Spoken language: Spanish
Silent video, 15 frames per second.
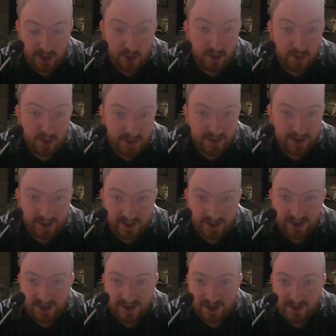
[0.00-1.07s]
Y
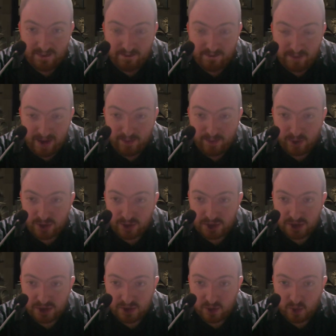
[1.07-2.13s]
obviamente
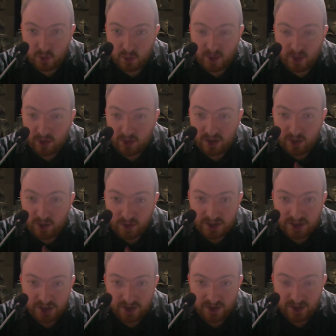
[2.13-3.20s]
vemos una
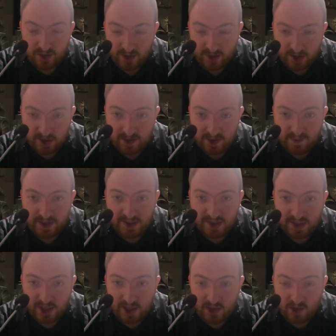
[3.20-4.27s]
continuación de lo que nos habían
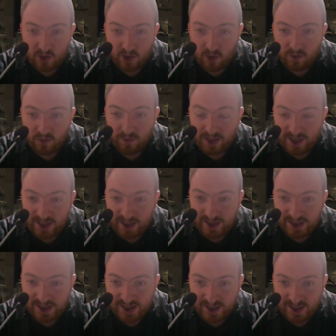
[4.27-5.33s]
presentado con
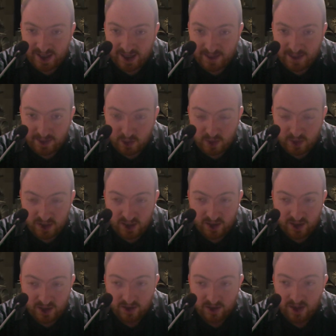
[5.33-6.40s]
B15 en el capítulo
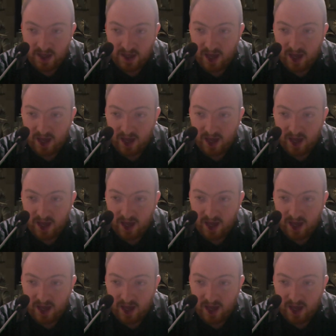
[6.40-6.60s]
anterior.